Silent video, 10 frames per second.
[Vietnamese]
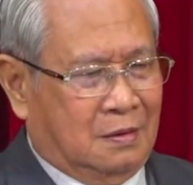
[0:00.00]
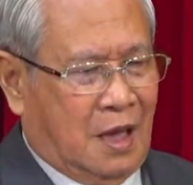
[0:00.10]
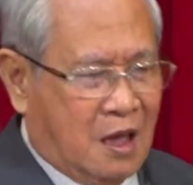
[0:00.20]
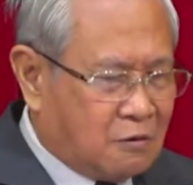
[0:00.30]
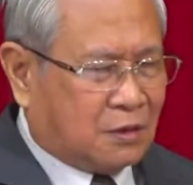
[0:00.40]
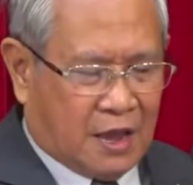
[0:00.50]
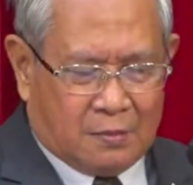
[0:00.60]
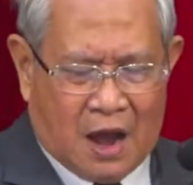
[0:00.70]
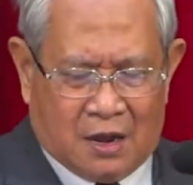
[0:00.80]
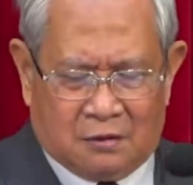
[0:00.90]
Họ đeo cái
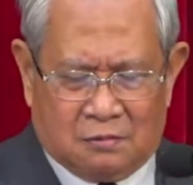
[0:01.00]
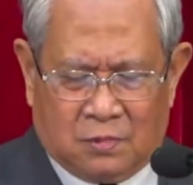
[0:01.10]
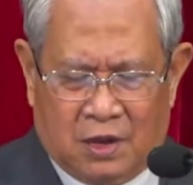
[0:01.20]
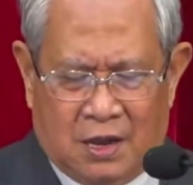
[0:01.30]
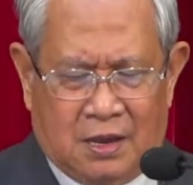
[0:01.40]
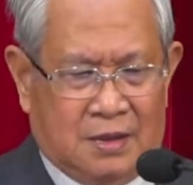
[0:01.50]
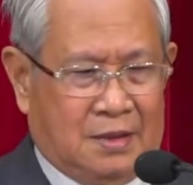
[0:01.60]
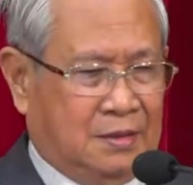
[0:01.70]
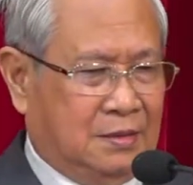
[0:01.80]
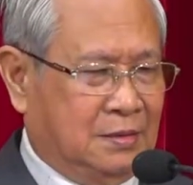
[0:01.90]
thẻ bài cũng
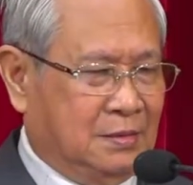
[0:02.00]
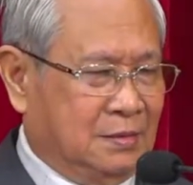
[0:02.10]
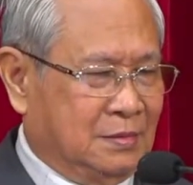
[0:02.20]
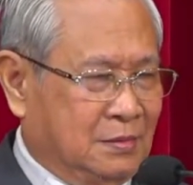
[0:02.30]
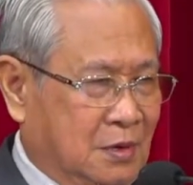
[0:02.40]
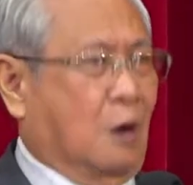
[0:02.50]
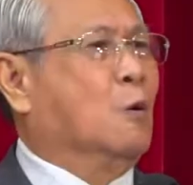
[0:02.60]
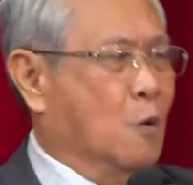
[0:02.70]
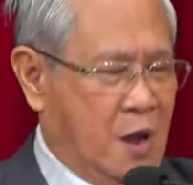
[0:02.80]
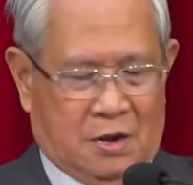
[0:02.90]
thế. Họ
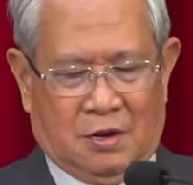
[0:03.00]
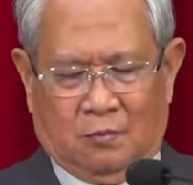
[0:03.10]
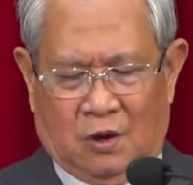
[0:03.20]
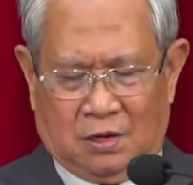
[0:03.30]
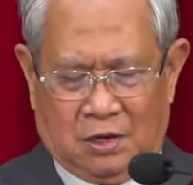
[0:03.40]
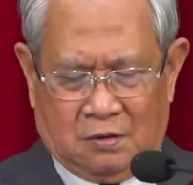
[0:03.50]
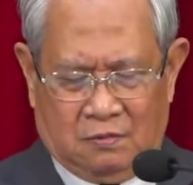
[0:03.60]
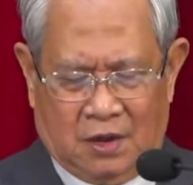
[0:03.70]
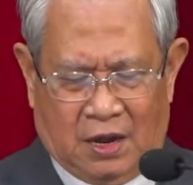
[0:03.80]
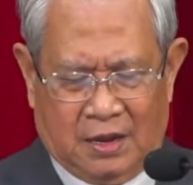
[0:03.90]
cầu nguyện trước mọi người
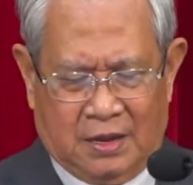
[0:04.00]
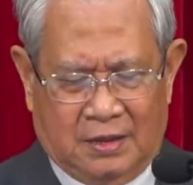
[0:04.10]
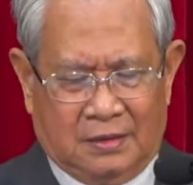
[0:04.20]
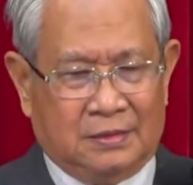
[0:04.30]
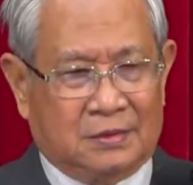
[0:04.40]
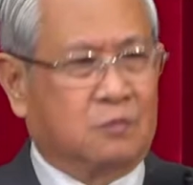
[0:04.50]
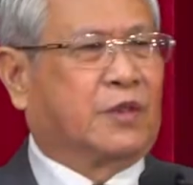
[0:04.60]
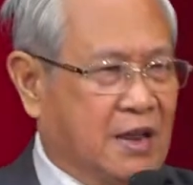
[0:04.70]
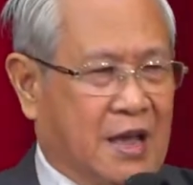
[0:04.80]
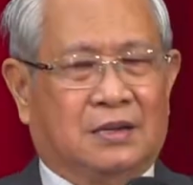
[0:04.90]
cũng vậy.
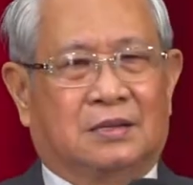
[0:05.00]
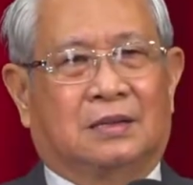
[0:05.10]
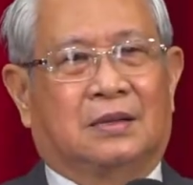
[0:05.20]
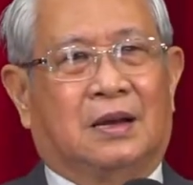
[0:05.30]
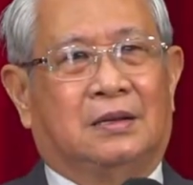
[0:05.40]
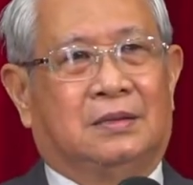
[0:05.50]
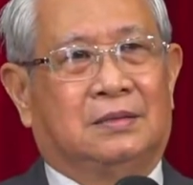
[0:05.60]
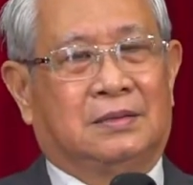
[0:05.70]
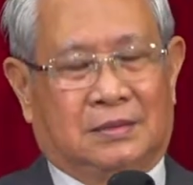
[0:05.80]
Cũng chỉ để người ta thấy.